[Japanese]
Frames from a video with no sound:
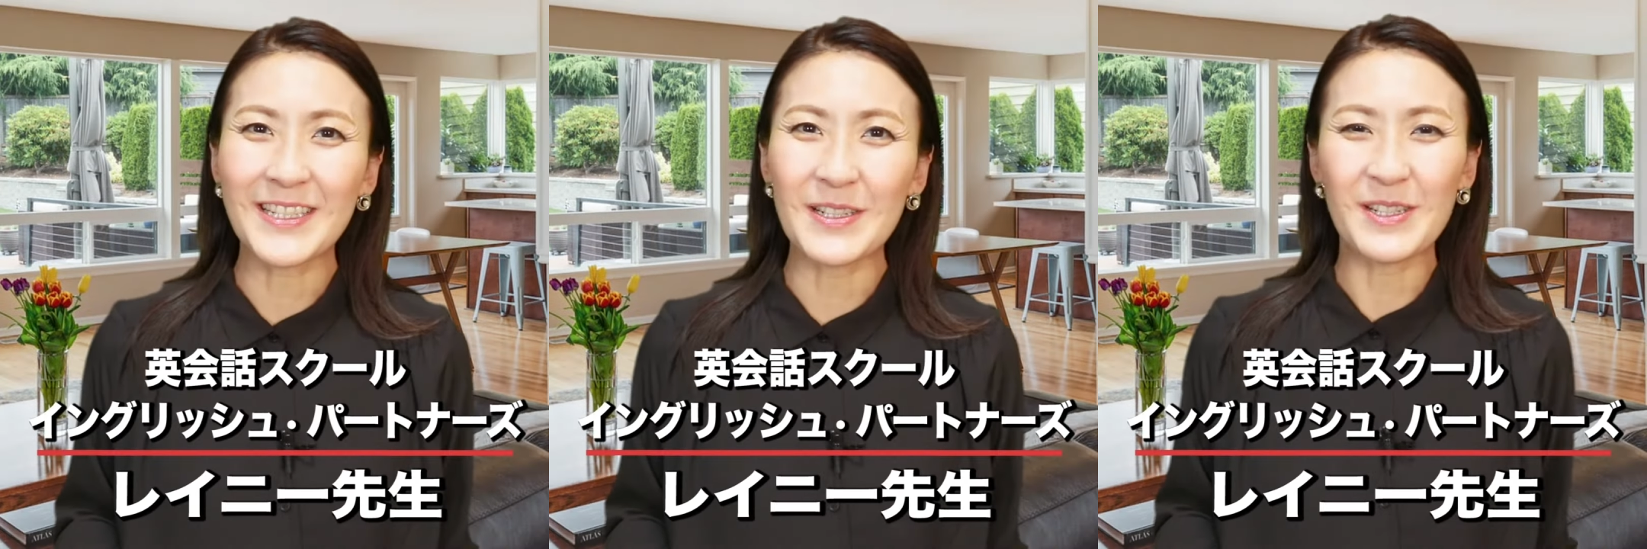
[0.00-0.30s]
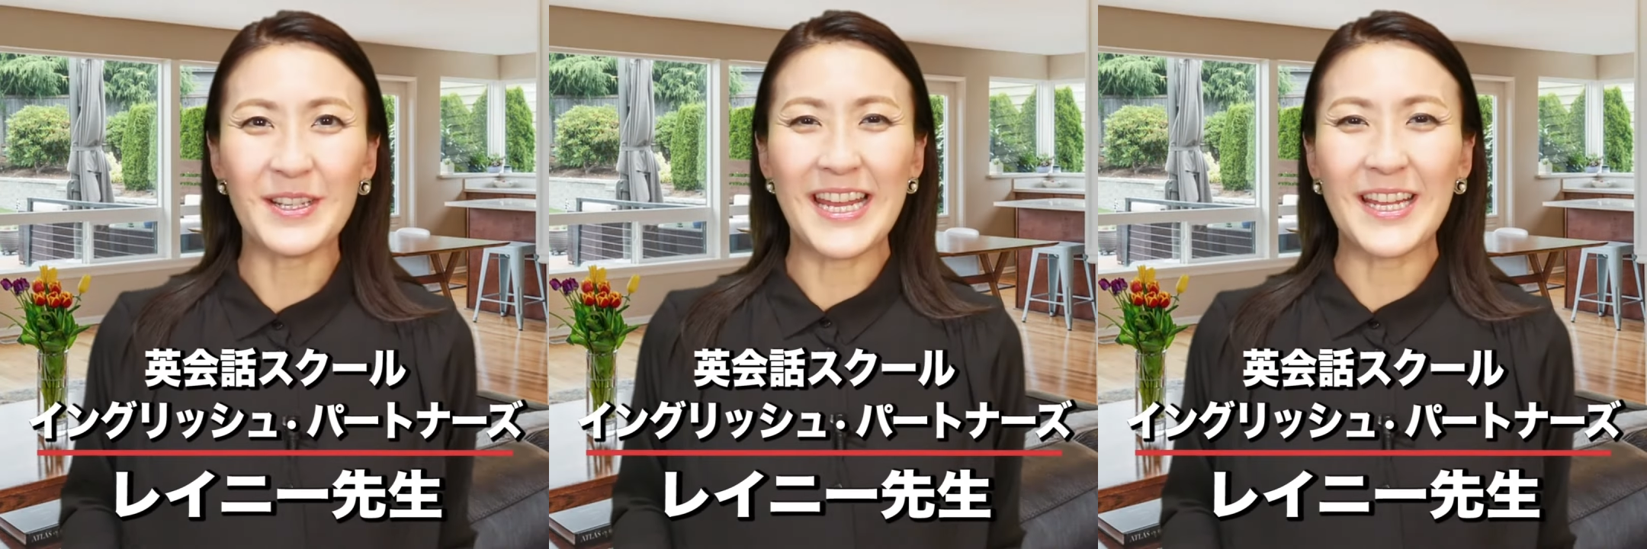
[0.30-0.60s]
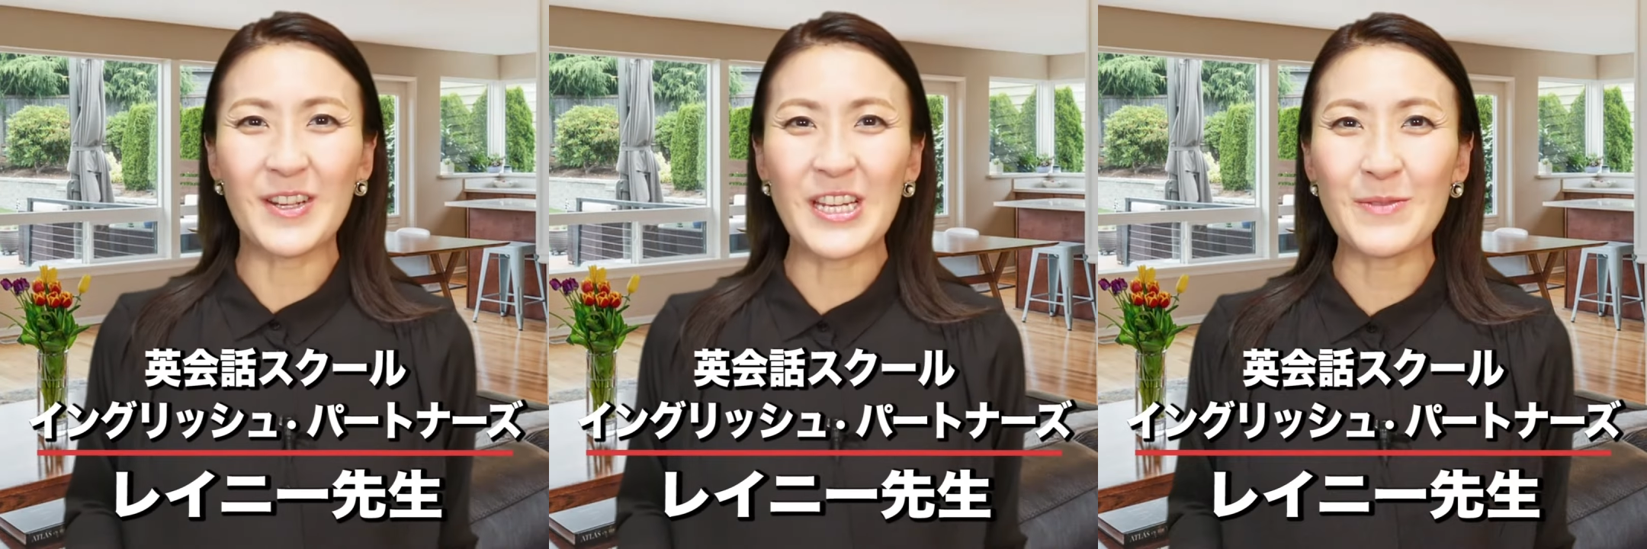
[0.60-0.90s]

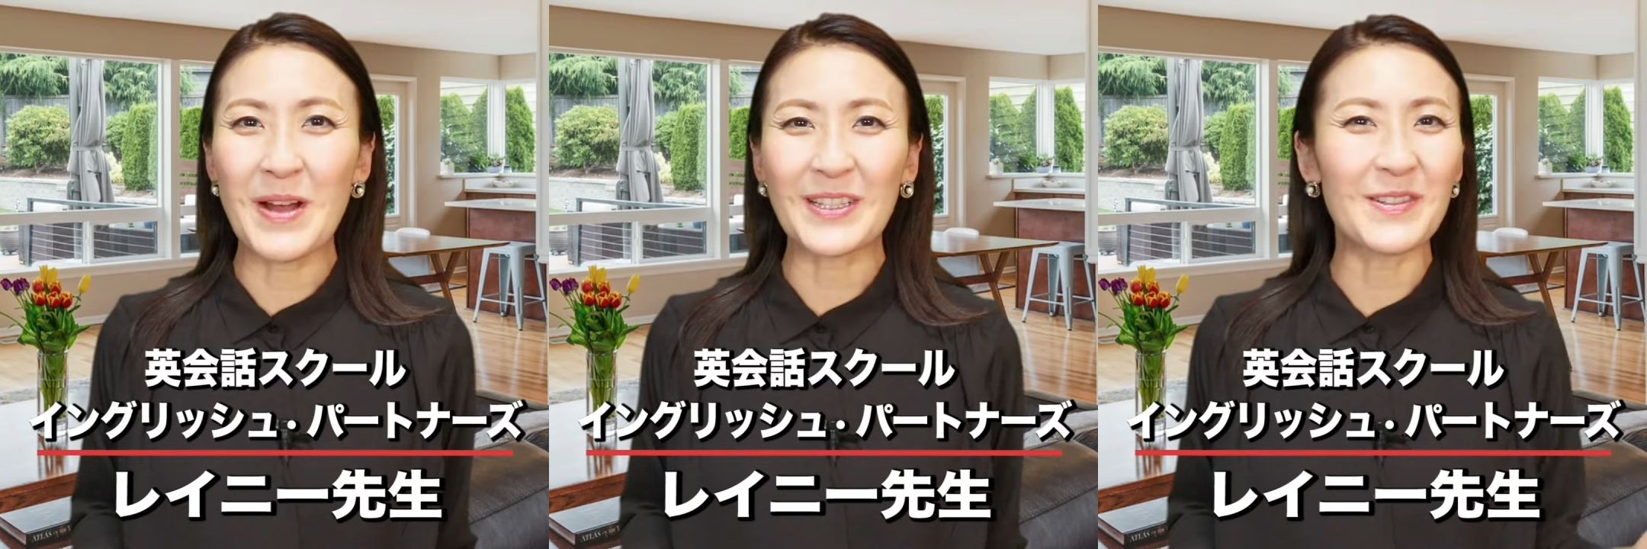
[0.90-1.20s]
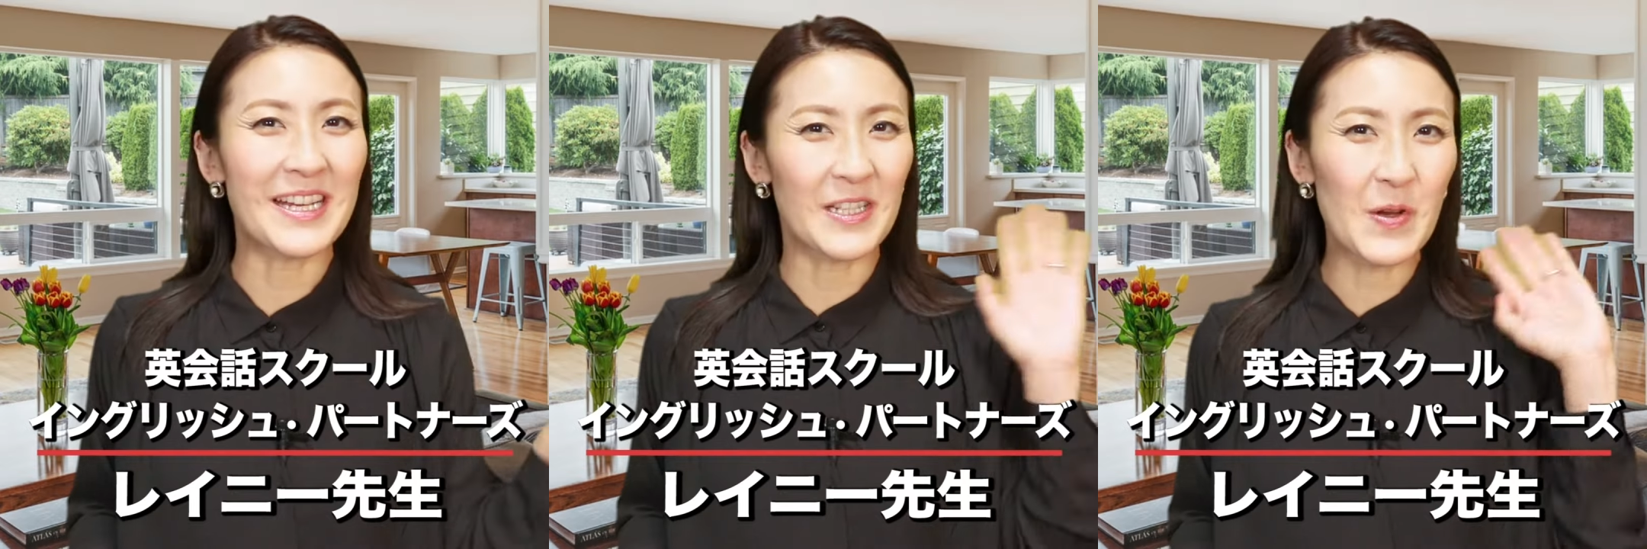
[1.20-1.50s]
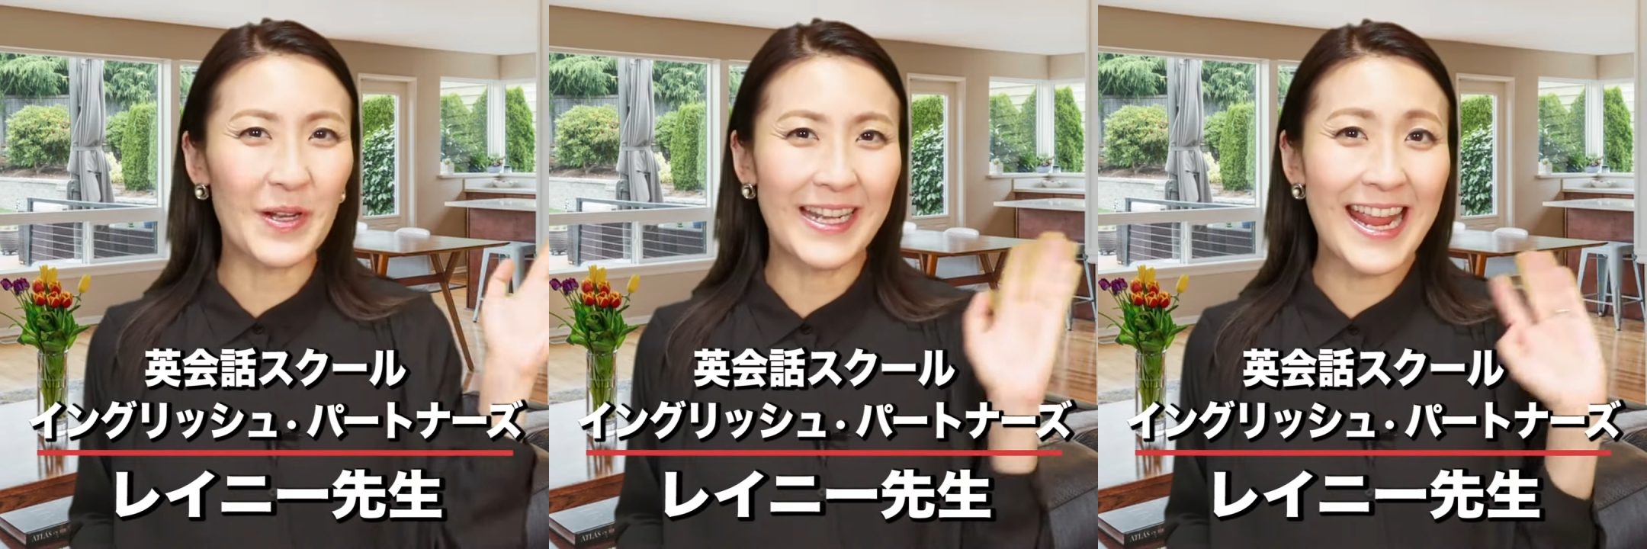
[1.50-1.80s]
スクールイングリッシュパートナーズ
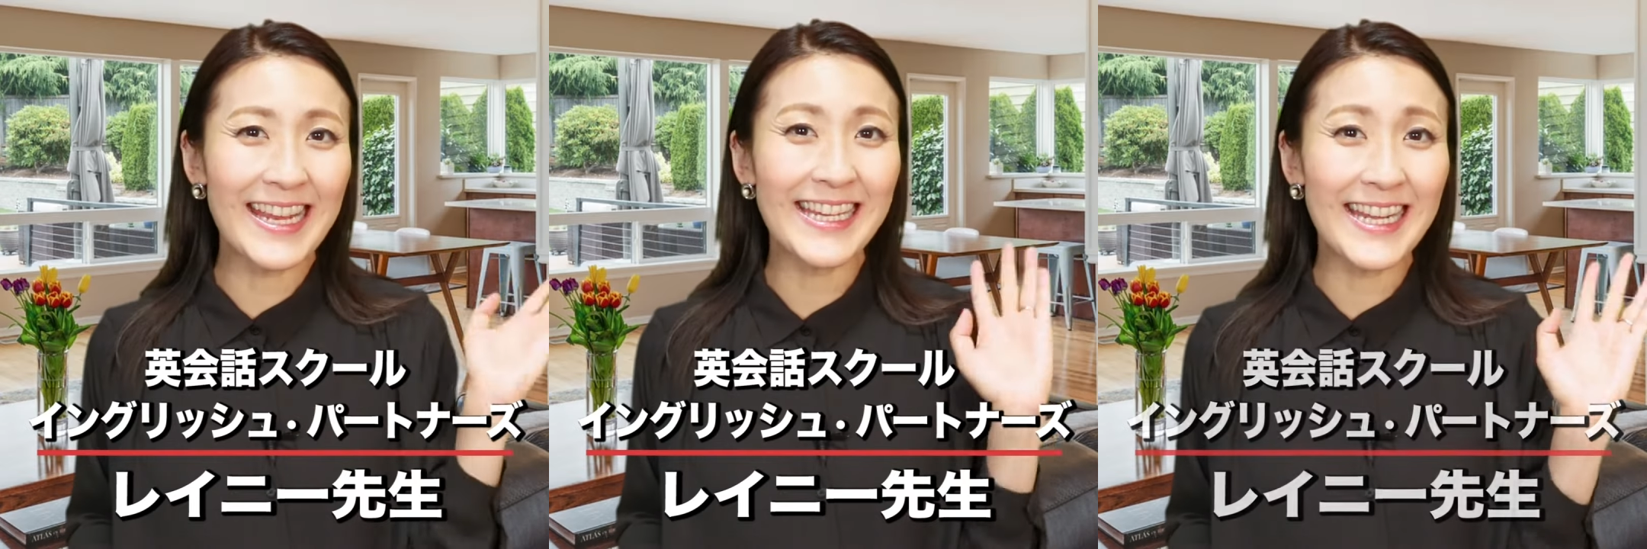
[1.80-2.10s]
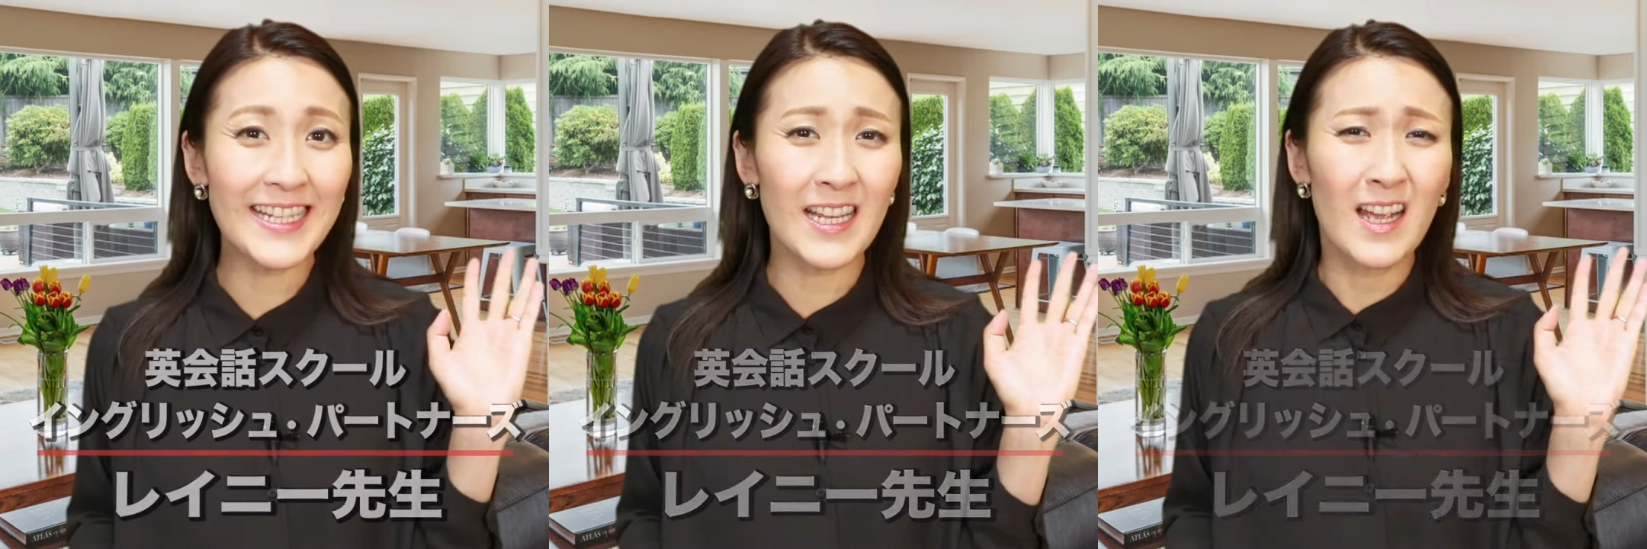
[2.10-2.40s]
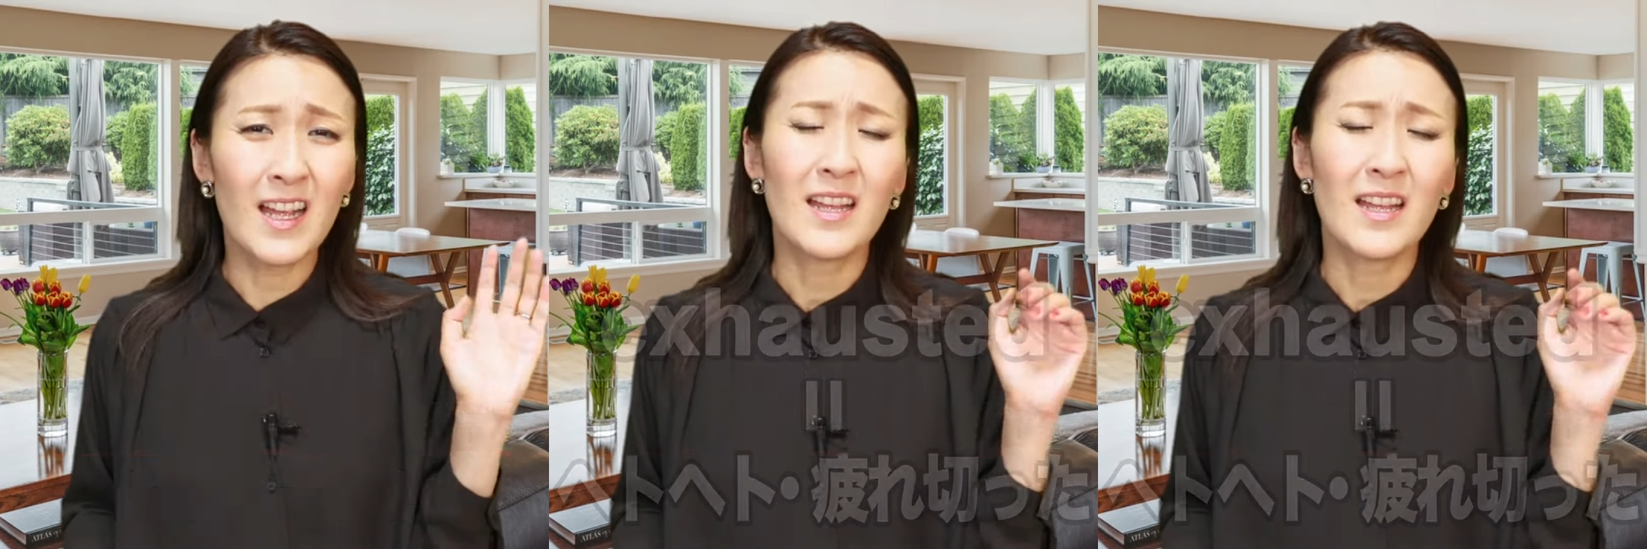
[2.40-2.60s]
のレイニーです。